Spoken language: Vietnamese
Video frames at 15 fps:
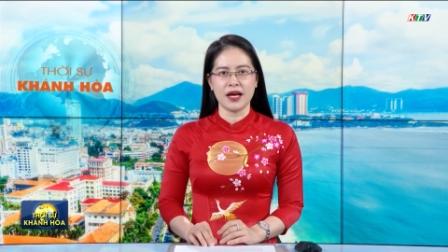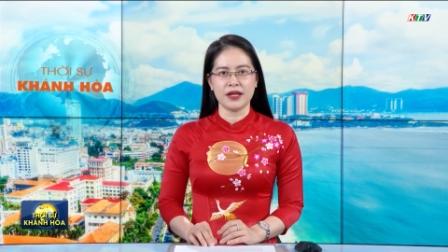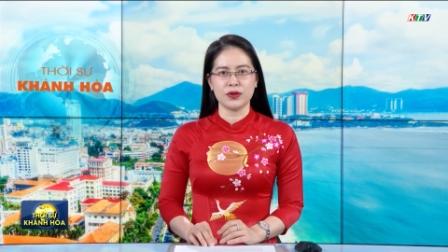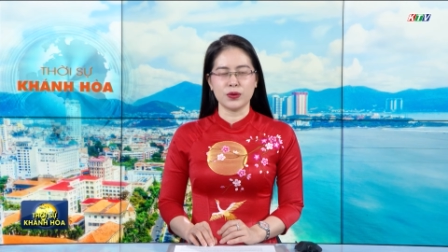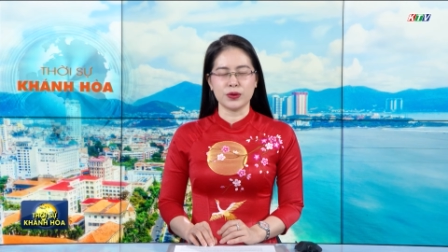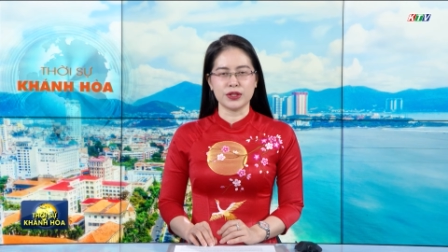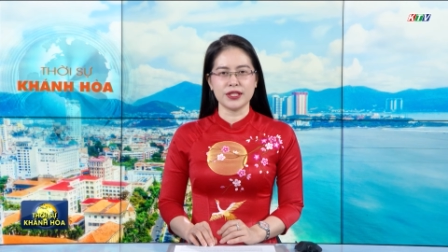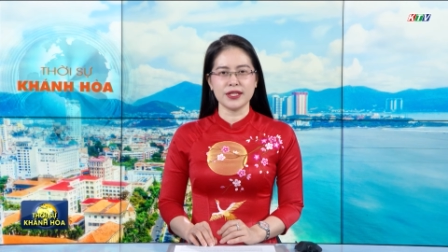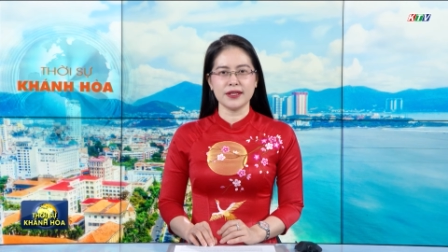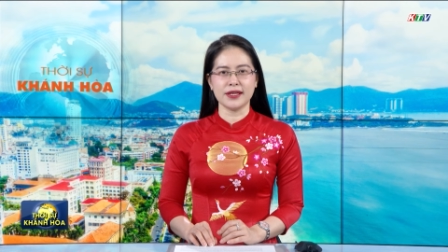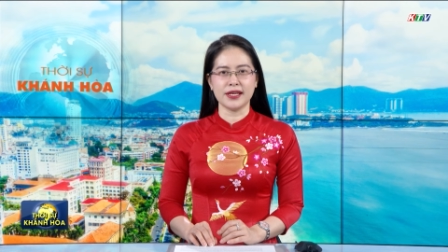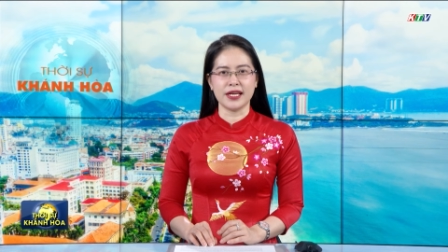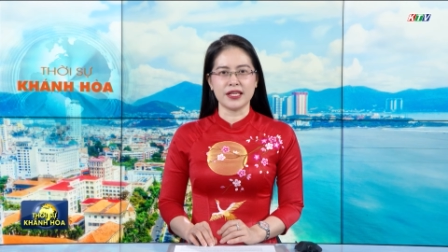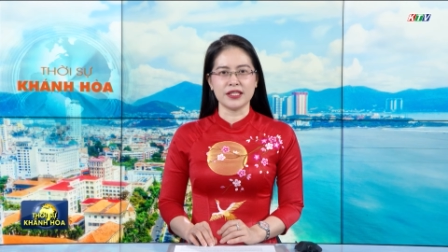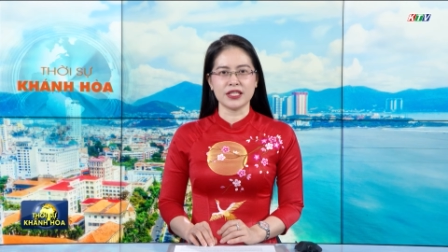tổ chức
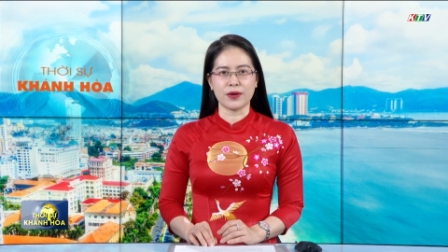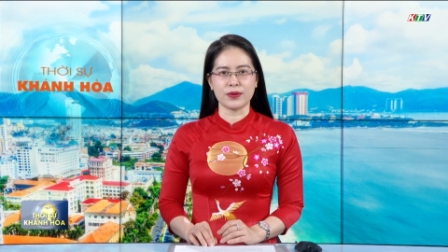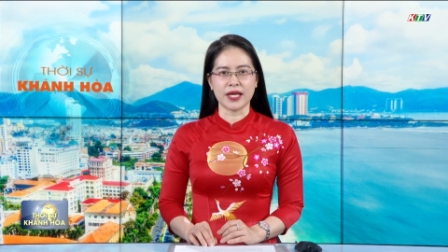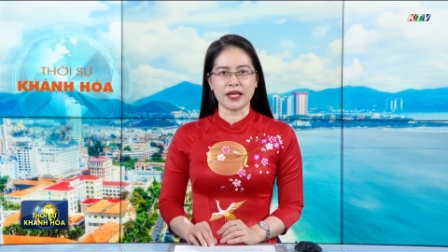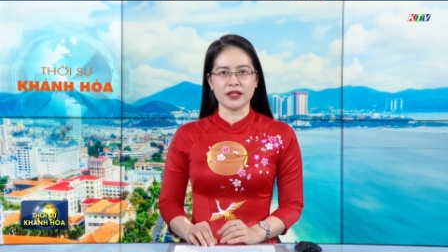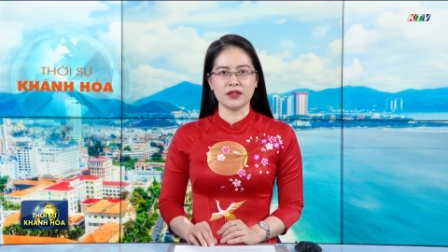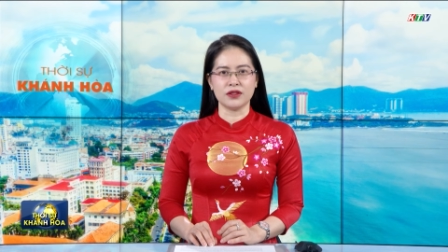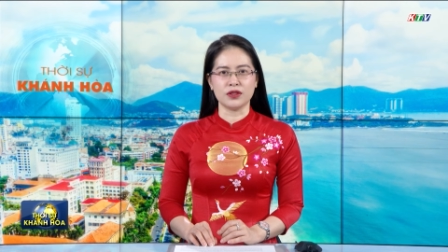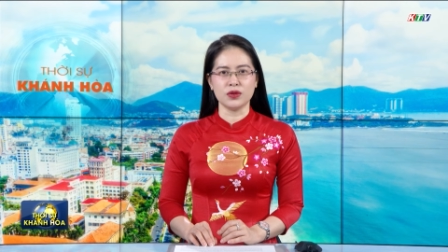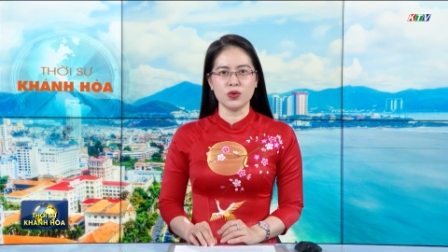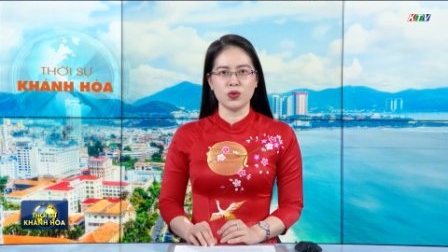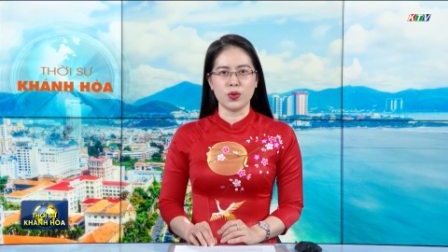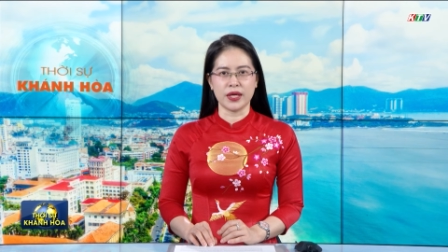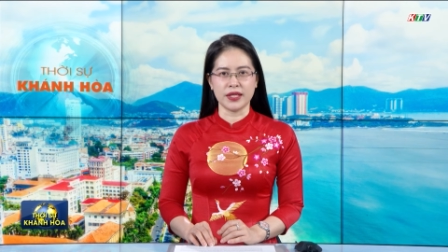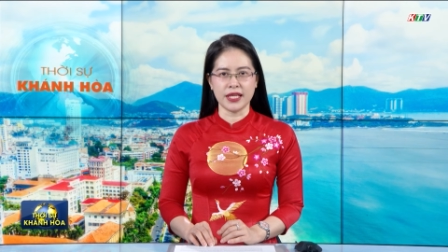lễ trao giải thưởng
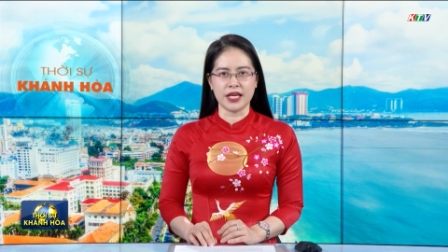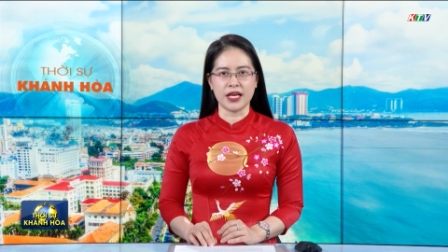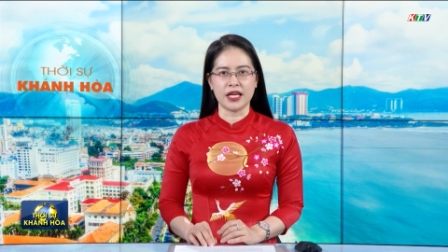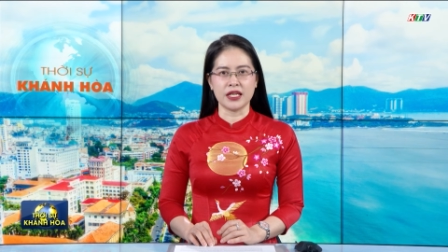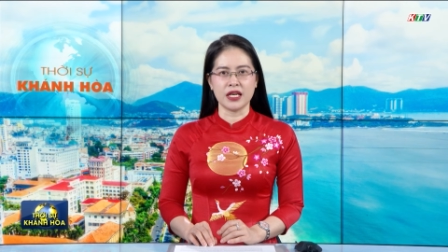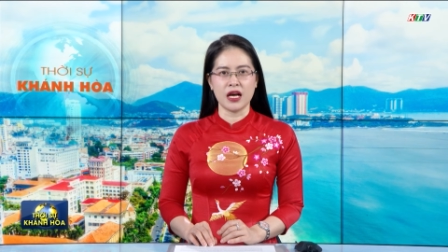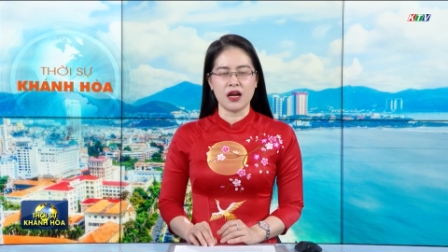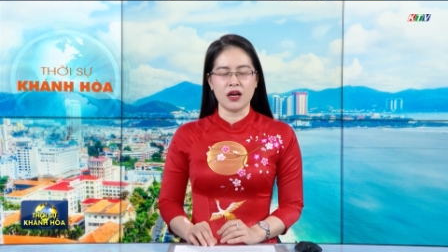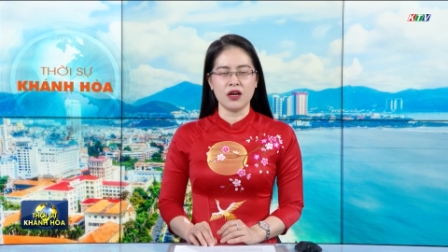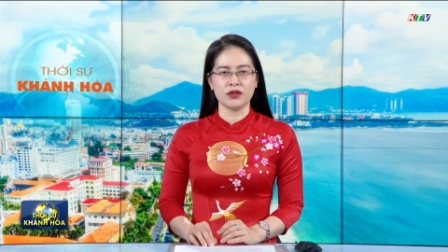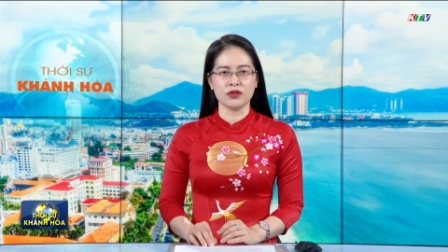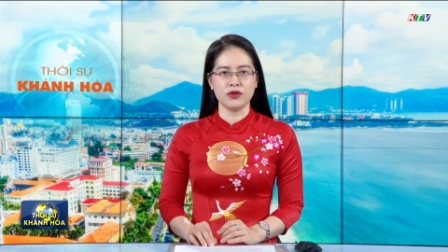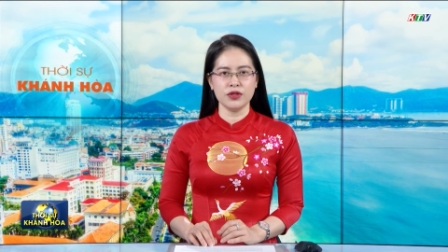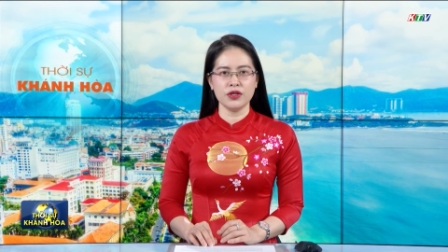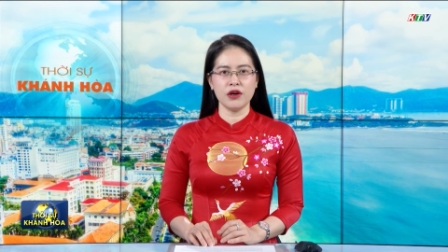Nguyễn Thị Định lần
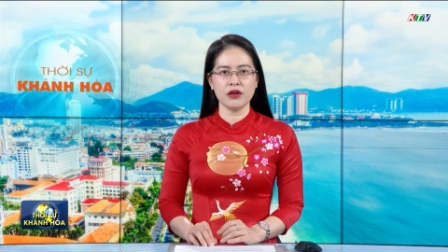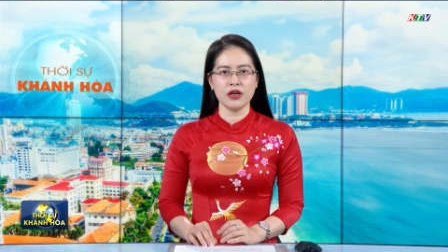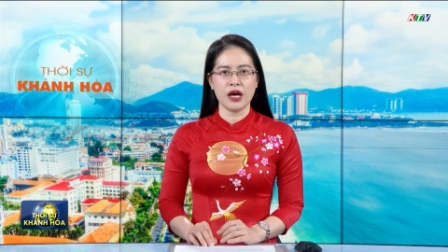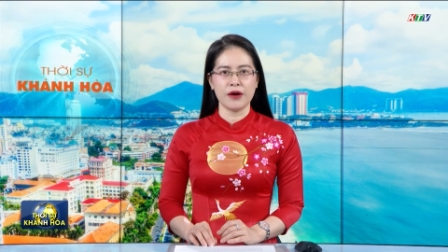thứ nhất